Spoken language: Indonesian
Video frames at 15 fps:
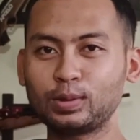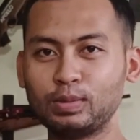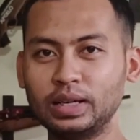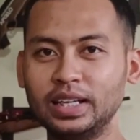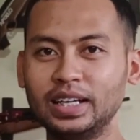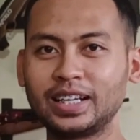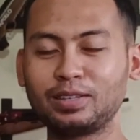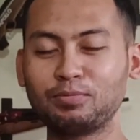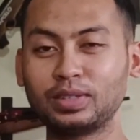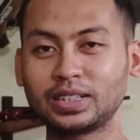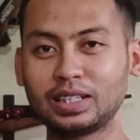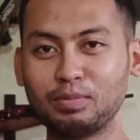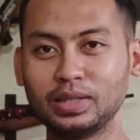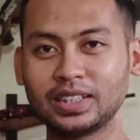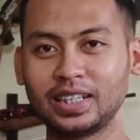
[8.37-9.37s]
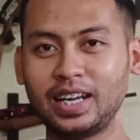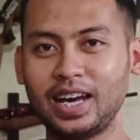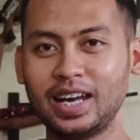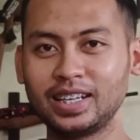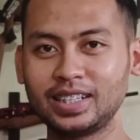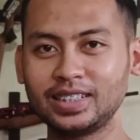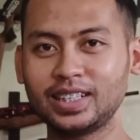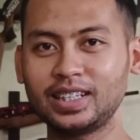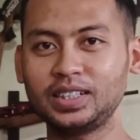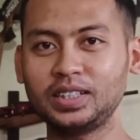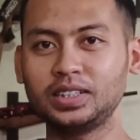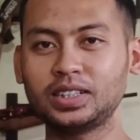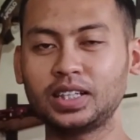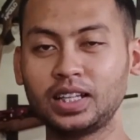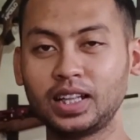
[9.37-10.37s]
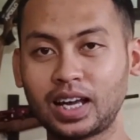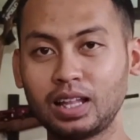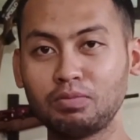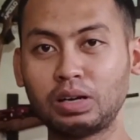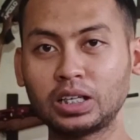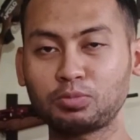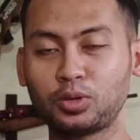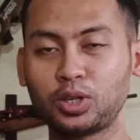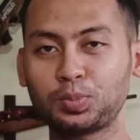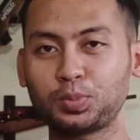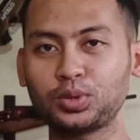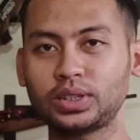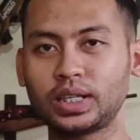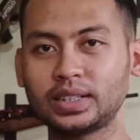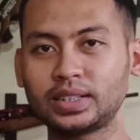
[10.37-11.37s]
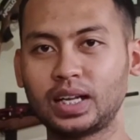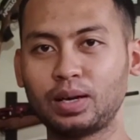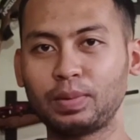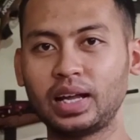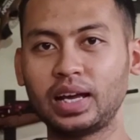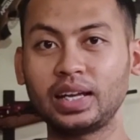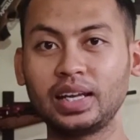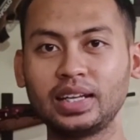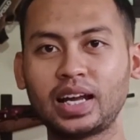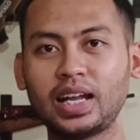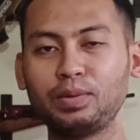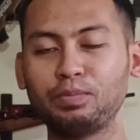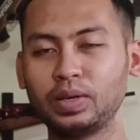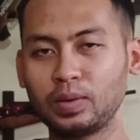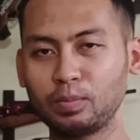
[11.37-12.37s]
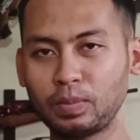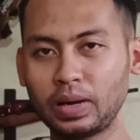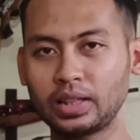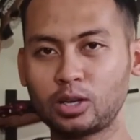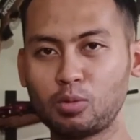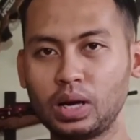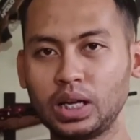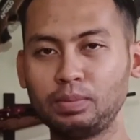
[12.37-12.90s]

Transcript: Kembali lagi bersama saya Andriza di channel Kalmla Sport Pusat Senapan Angin kaliber 4,5.